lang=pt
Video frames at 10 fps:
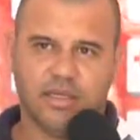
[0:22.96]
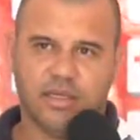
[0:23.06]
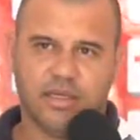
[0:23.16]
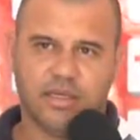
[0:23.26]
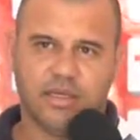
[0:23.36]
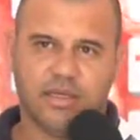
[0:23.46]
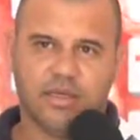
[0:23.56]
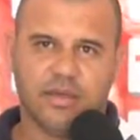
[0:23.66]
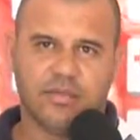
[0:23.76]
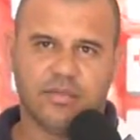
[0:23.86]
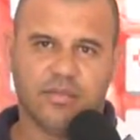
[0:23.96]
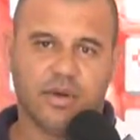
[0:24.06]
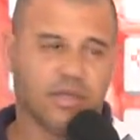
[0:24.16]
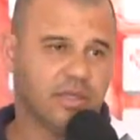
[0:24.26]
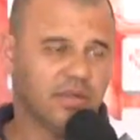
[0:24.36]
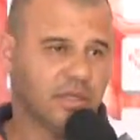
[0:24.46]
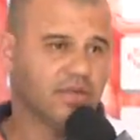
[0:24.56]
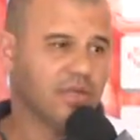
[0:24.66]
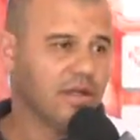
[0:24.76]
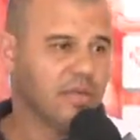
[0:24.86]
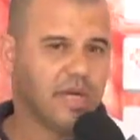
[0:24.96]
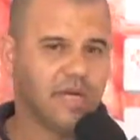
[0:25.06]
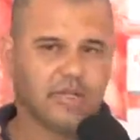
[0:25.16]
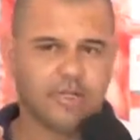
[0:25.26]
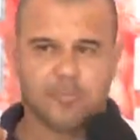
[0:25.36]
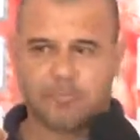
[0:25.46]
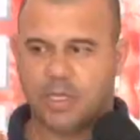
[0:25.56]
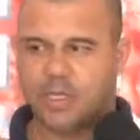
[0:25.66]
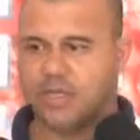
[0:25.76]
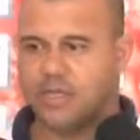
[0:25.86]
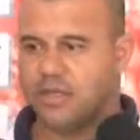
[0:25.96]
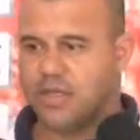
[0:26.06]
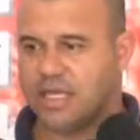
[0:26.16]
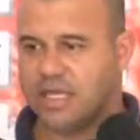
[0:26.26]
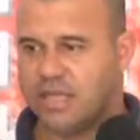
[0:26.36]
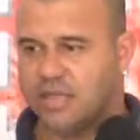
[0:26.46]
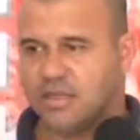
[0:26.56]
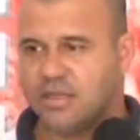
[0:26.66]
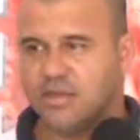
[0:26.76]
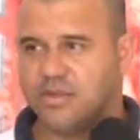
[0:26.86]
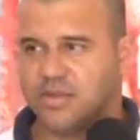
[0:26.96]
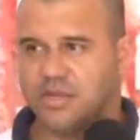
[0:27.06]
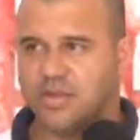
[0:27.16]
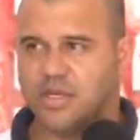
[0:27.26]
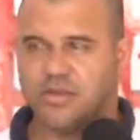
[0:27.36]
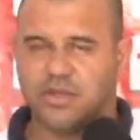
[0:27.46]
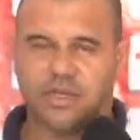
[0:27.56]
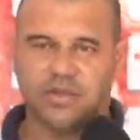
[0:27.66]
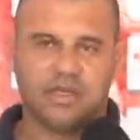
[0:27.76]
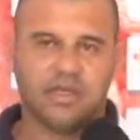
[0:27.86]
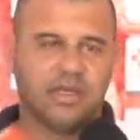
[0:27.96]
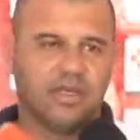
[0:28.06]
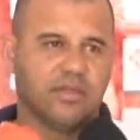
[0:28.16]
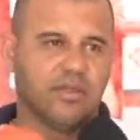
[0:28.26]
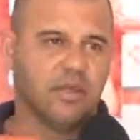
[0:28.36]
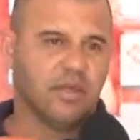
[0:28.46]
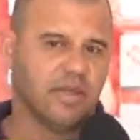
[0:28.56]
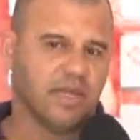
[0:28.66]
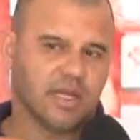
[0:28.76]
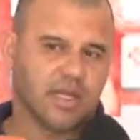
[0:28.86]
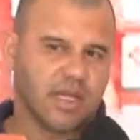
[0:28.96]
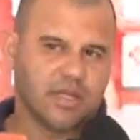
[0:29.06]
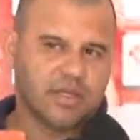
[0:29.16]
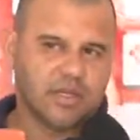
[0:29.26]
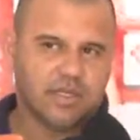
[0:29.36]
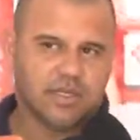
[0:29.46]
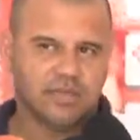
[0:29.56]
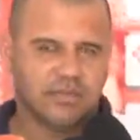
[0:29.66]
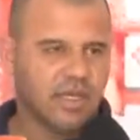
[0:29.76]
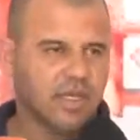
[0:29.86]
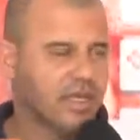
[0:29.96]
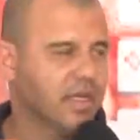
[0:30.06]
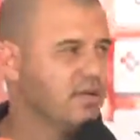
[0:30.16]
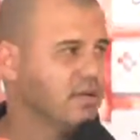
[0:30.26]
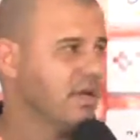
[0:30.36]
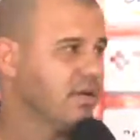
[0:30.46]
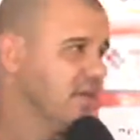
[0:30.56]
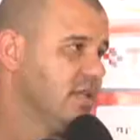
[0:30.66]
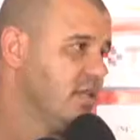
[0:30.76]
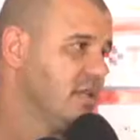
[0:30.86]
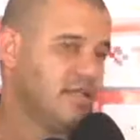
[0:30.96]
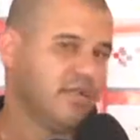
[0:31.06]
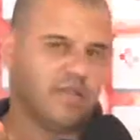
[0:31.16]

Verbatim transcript: é, possa nos ajudar mais. Né? Atletas que não estão nos ajudando esse ano, é claro que a gente não vai querer contar com eles para o ano que